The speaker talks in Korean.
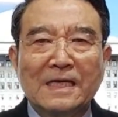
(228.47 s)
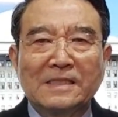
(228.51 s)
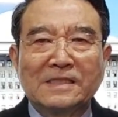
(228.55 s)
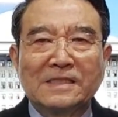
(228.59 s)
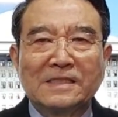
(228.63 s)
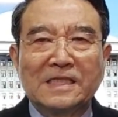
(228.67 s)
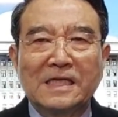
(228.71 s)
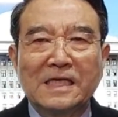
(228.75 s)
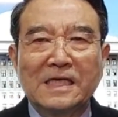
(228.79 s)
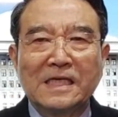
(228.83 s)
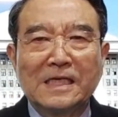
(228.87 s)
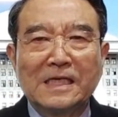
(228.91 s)

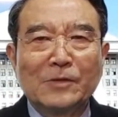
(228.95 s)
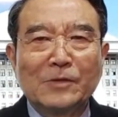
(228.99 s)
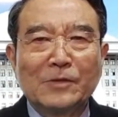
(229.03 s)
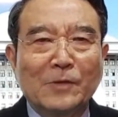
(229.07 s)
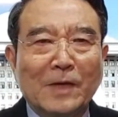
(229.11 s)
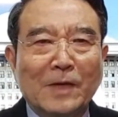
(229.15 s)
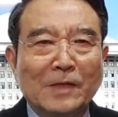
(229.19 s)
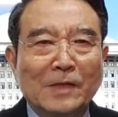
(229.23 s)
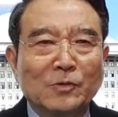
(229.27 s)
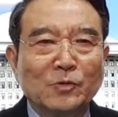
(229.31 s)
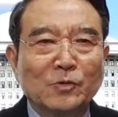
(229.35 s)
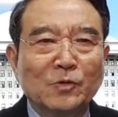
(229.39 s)

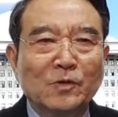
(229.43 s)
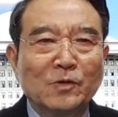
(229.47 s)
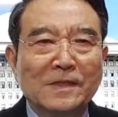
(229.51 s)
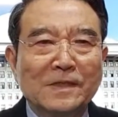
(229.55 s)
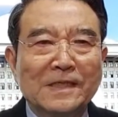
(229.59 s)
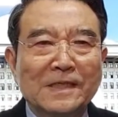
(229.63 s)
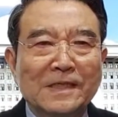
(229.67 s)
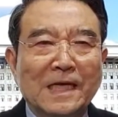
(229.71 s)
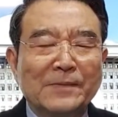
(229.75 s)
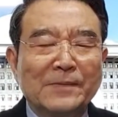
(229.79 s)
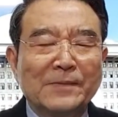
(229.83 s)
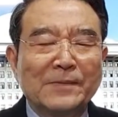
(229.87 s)
진리와
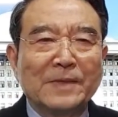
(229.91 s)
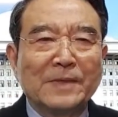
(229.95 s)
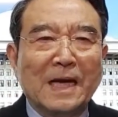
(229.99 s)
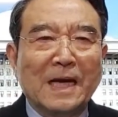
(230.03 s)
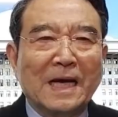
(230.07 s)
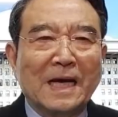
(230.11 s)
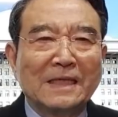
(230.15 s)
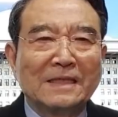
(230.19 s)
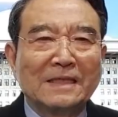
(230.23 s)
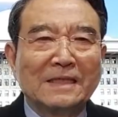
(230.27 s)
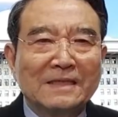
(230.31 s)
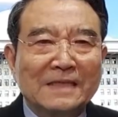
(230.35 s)
윤리에
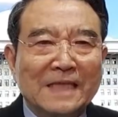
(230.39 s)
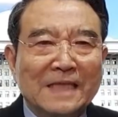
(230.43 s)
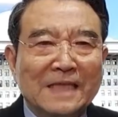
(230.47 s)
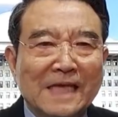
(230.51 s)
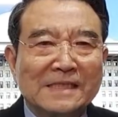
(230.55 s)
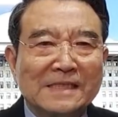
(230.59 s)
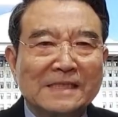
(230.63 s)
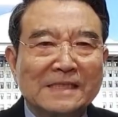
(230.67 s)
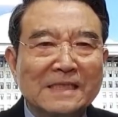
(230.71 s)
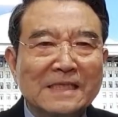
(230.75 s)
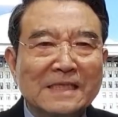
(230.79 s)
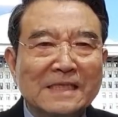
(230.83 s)
입각하는
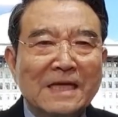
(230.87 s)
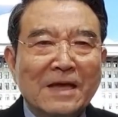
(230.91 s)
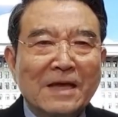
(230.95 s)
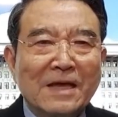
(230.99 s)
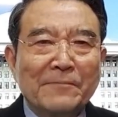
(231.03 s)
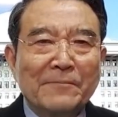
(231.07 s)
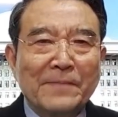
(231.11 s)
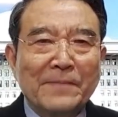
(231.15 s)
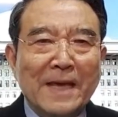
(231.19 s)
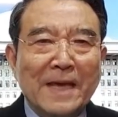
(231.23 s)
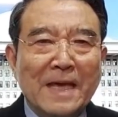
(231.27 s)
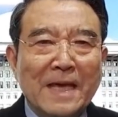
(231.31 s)
대신
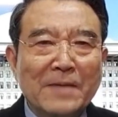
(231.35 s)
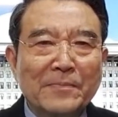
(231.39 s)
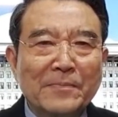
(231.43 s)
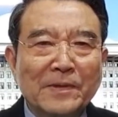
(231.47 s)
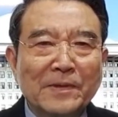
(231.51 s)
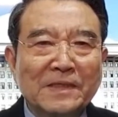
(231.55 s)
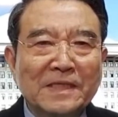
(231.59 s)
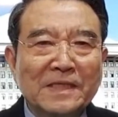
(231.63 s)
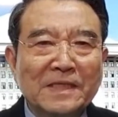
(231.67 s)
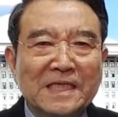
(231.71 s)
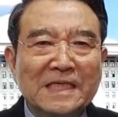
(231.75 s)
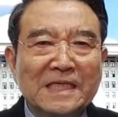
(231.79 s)

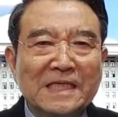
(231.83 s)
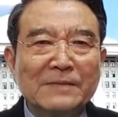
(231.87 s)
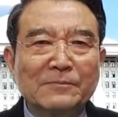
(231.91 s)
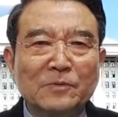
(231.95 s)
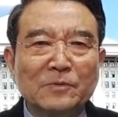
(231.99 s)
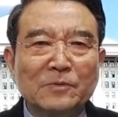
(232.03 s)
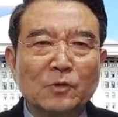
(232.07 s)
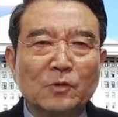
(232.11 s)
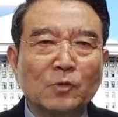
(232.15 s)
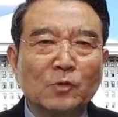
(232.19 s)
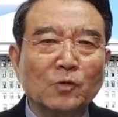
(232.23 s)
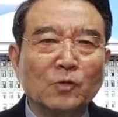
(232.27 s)
매번
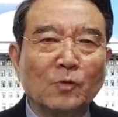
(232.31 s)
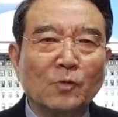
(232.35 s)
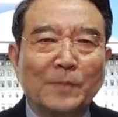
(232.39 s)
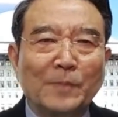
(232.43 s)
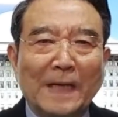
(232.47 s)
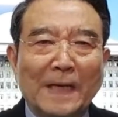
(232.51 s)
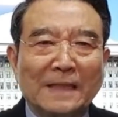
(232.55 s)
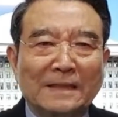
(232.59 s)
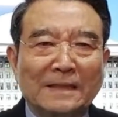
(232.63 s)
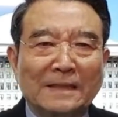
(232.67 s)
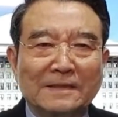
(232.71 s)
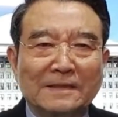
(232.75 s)
힘으로
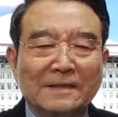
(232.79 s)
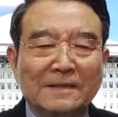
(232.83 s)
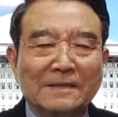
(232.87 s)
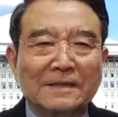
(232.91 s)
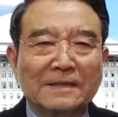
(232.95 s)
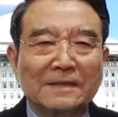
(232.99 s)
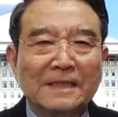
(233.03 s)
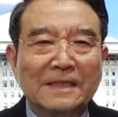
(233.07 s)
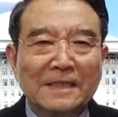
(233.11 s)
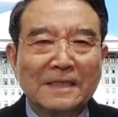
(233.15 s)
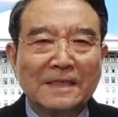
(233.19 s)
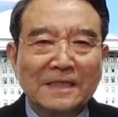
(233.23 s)
돌파하는 것.
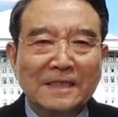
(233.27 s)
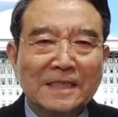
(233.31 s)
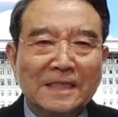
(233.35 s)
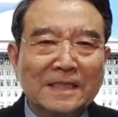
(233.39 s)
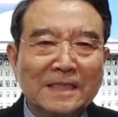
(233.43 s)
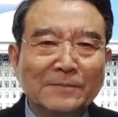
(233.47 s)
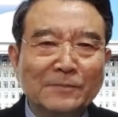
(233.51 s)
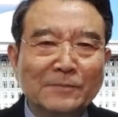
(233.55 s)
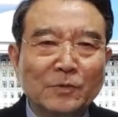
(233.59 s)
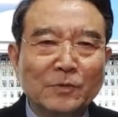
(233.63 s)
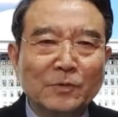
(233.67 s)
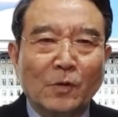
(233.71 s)

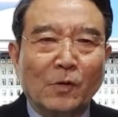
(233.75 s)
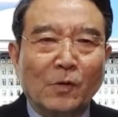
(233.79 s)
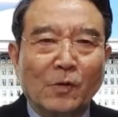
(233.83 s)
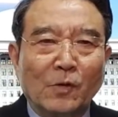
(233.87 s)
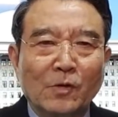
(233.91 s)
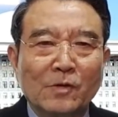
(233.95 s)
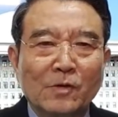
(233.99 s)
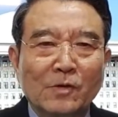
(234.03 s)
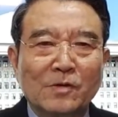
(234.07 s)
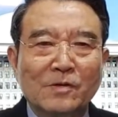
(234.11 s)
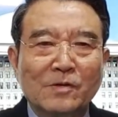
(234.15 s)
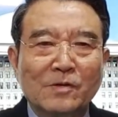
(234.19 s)
힘으로.